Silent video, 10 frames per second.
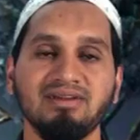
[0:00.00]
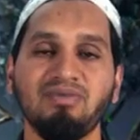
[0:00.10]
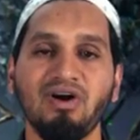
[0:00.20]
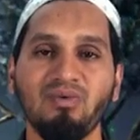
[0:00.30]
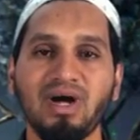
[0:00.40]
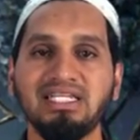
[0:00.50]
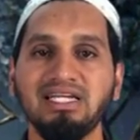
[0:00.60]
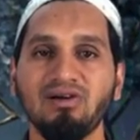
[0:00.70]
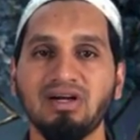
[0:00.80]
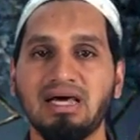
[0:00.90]
พอวัน
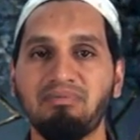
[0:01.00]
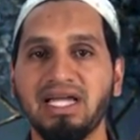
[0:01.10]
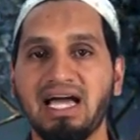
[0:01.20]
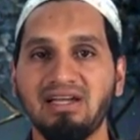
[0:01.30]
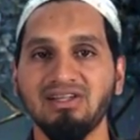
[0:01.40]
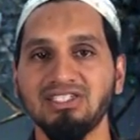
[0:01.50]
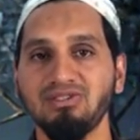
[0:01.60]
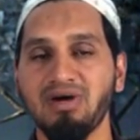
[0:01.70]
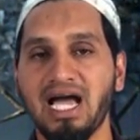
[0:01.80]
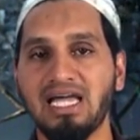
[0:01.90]
ที่เขากลับไปหาลอ
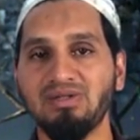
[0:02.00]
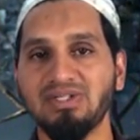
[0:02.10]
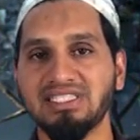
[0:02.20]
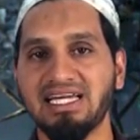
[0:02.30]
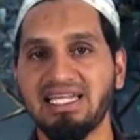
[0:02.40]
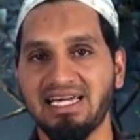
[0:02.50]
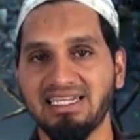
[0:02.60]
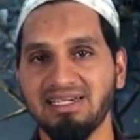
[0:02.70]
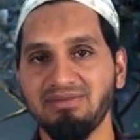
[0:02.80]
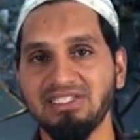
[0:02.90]
ซุบฮานหัวตาลา
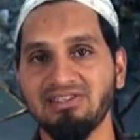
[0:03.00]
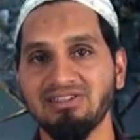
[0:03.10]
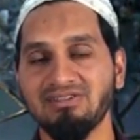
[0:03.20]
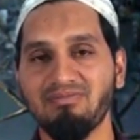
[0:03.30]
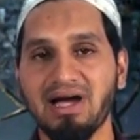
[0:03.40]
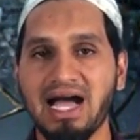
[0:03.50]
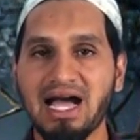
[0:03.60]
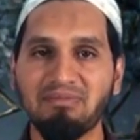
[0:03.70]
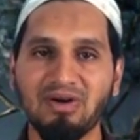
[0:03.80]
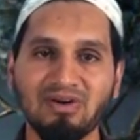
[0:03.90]
นะฮะพี่น้อง
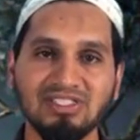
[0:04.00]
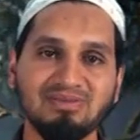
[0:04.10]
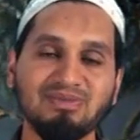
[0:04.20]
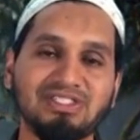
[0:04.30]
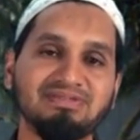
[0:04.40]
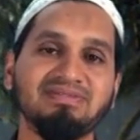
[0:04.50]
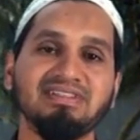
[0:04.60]
บาปเขาก็จะหมด